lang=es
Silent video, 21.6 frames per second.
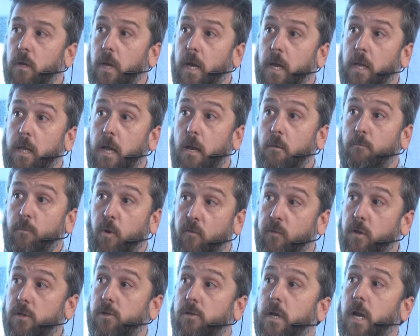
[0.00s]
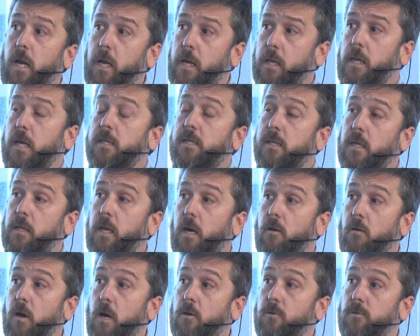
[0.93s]
El del profesional que te hace el
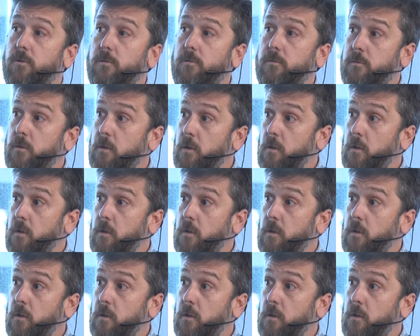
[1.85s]
trabajo,